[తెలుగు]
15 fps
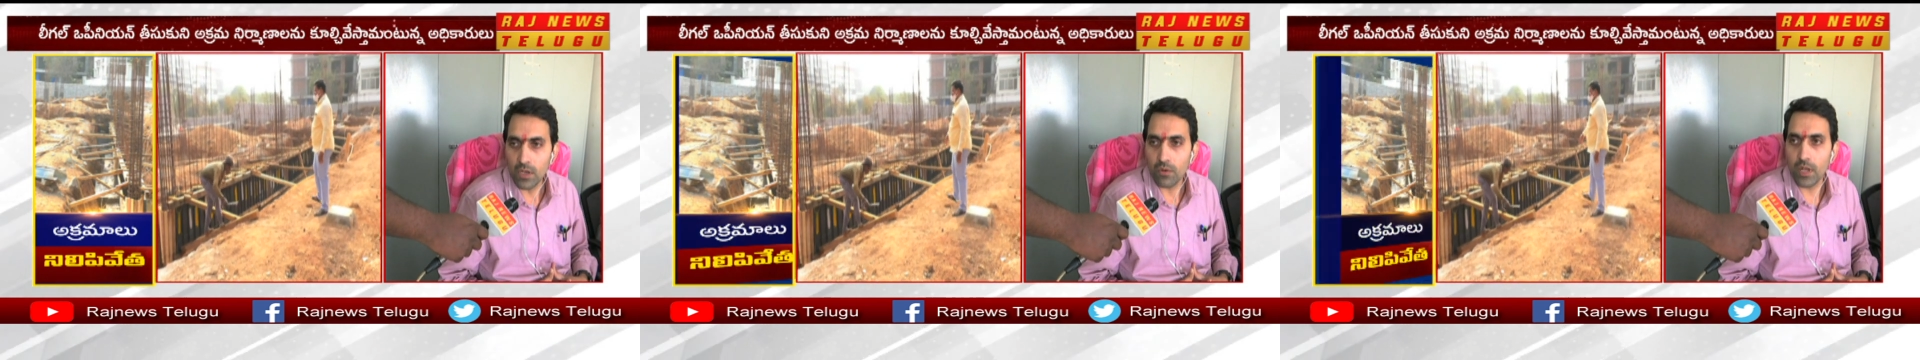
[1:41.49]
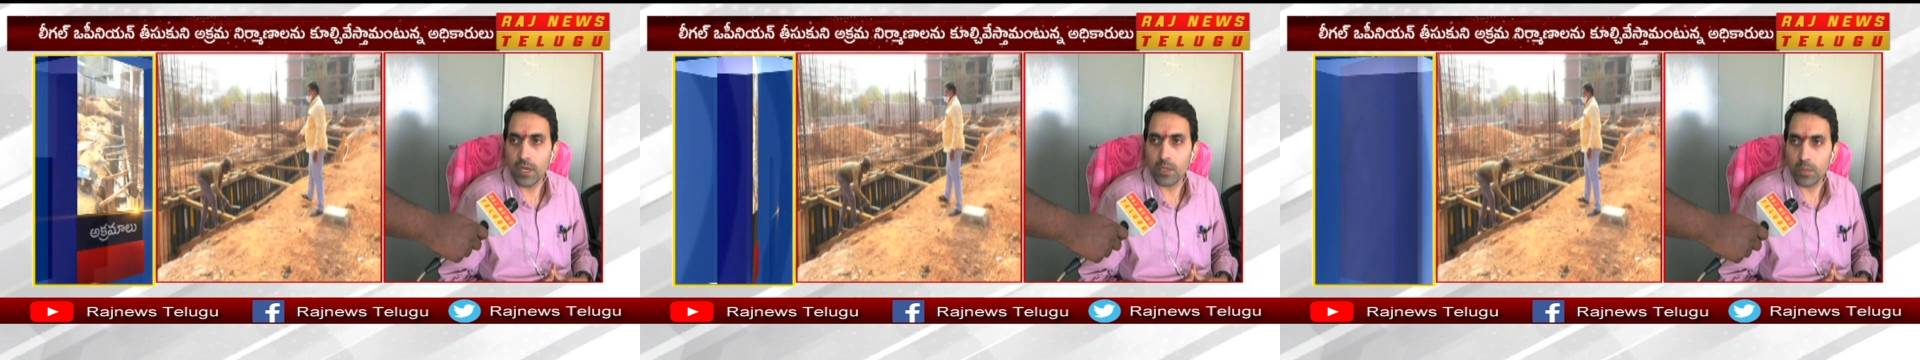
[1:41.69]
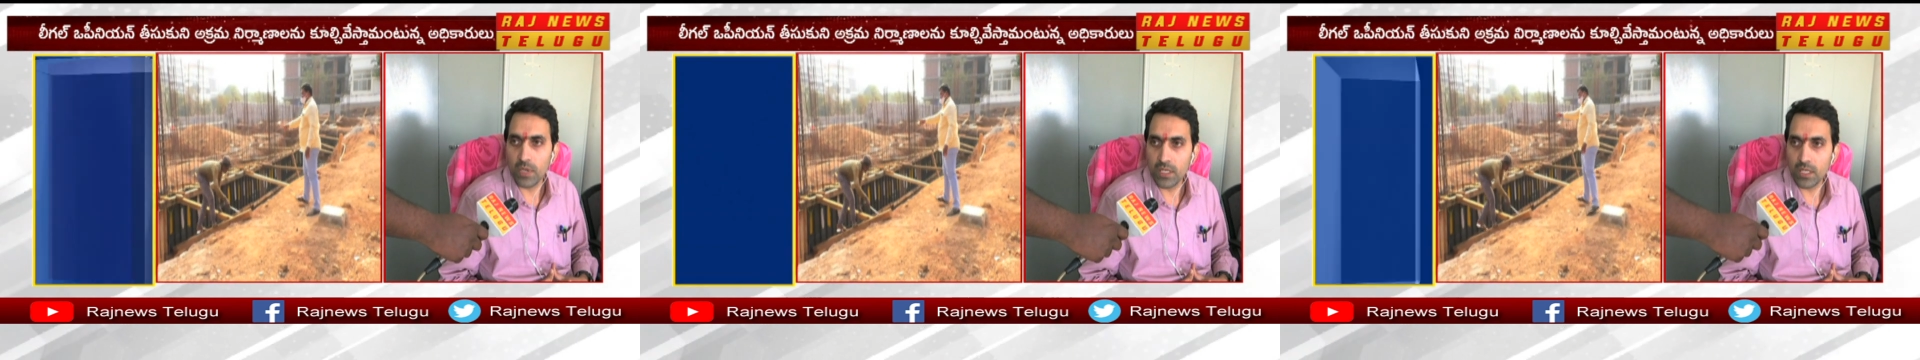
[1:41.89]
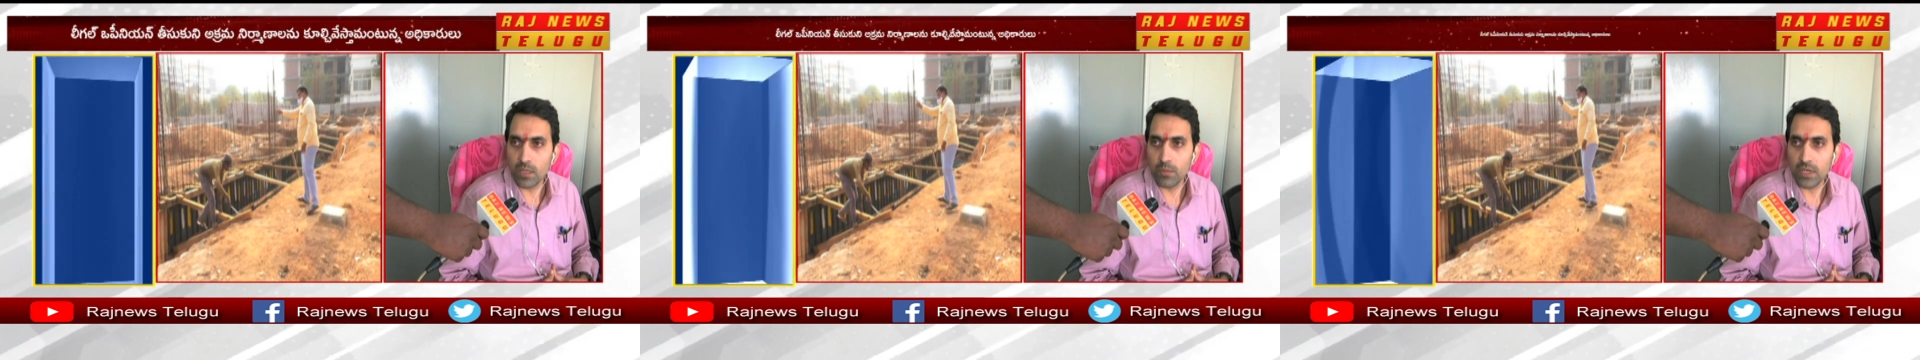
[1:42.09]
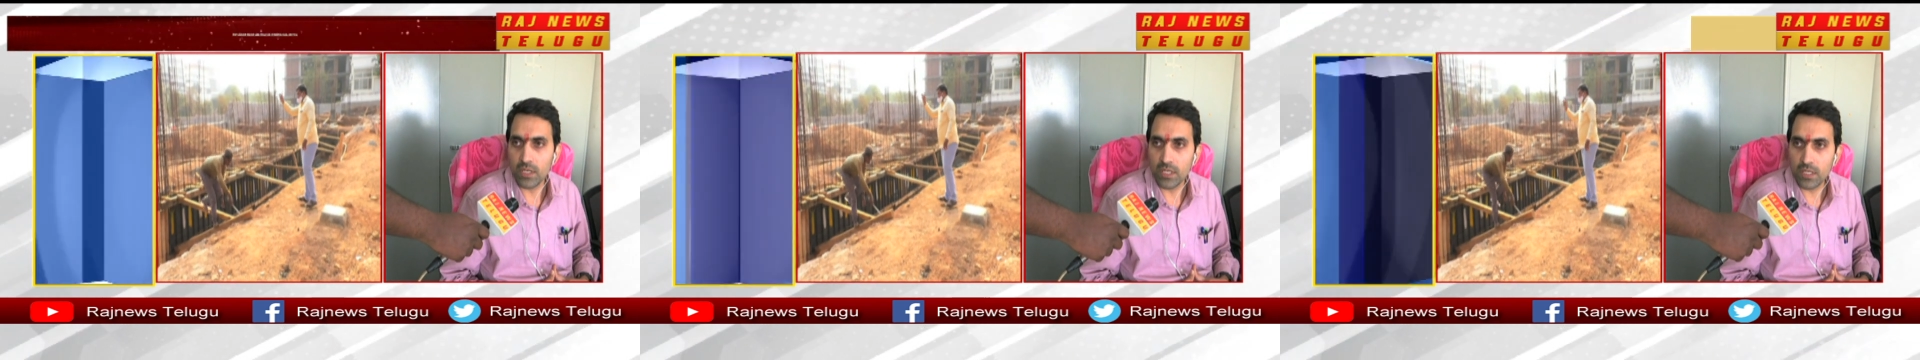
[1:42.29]
వాళ్ళు రిప్లై
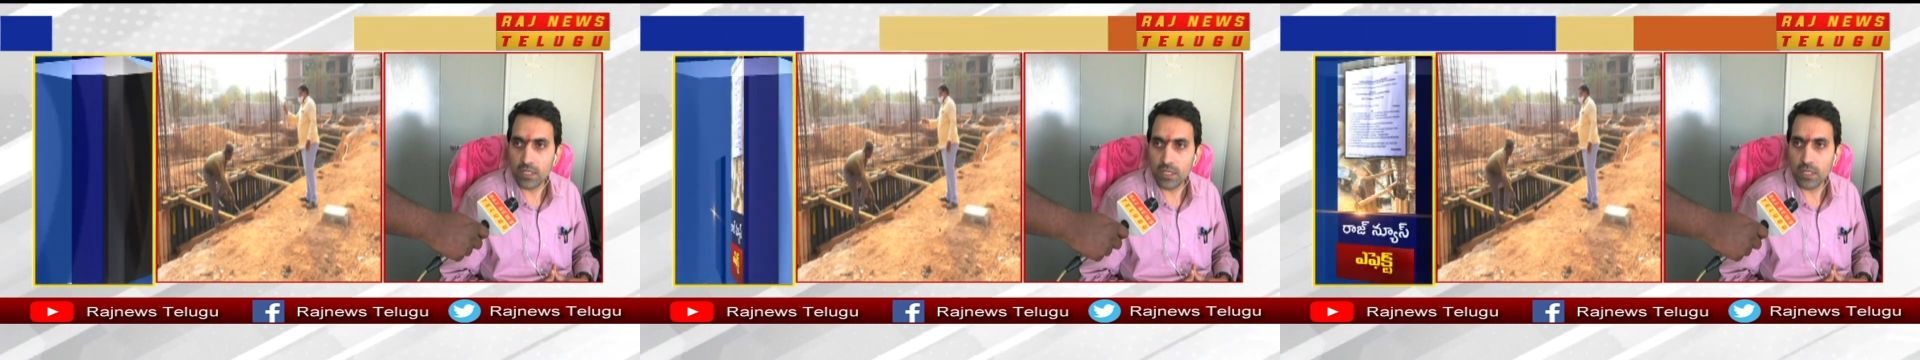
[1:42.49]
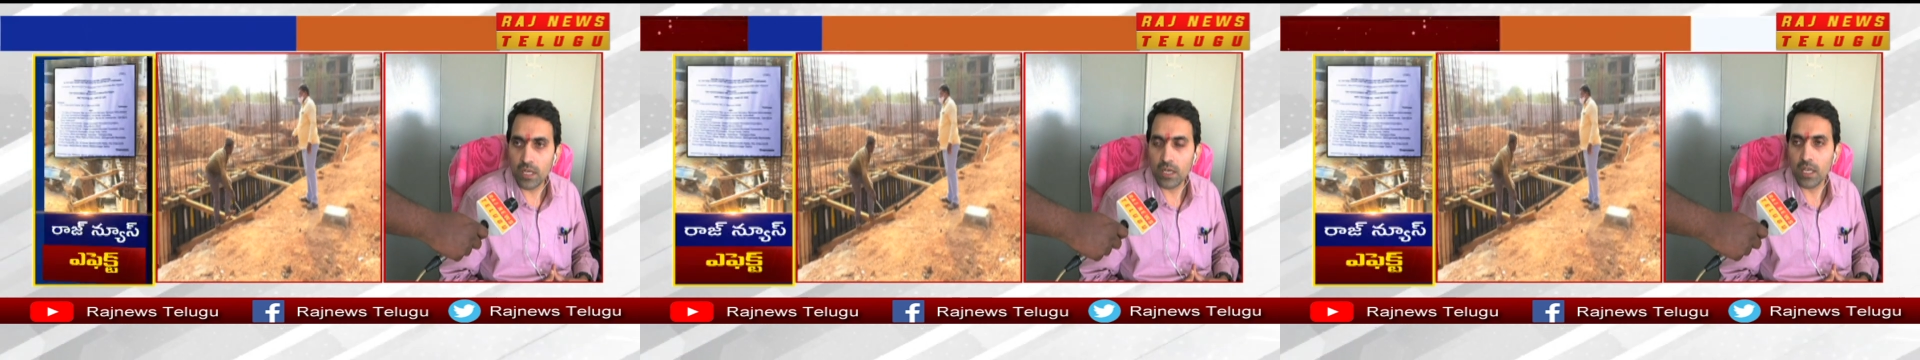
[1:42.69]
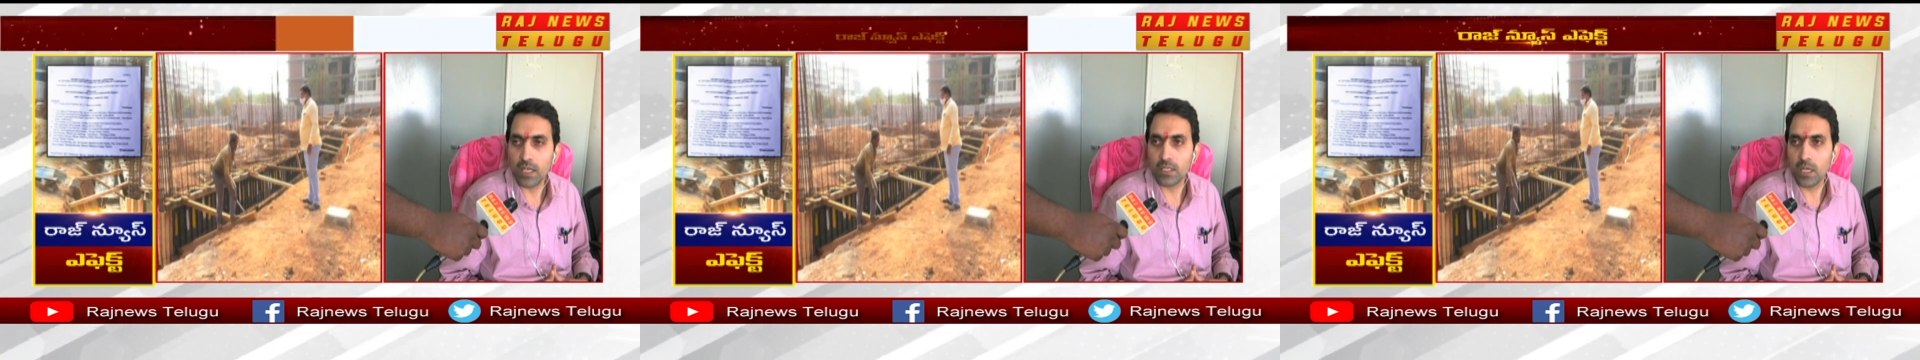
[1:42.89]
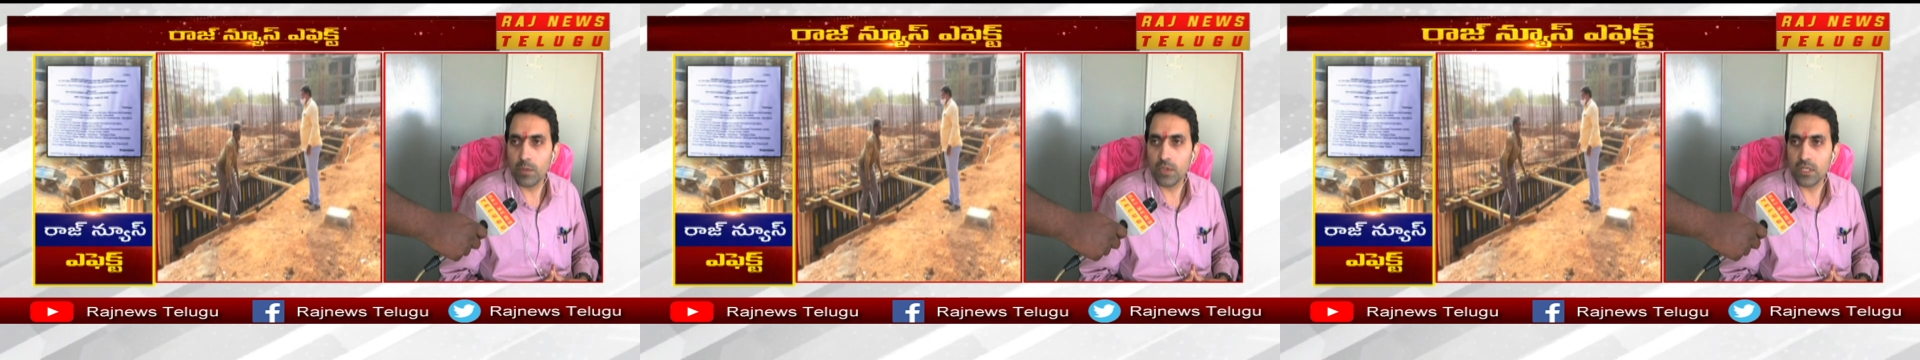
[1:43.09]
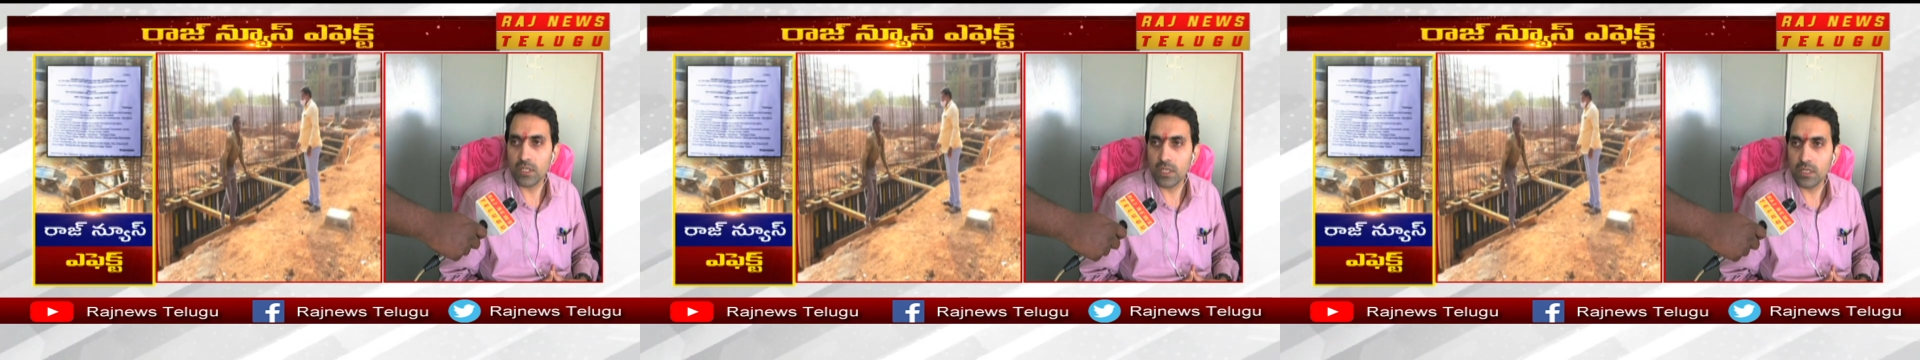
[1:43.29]
సబ్మిట్ చేస్తే దాన్ని ఎగ్జామిన్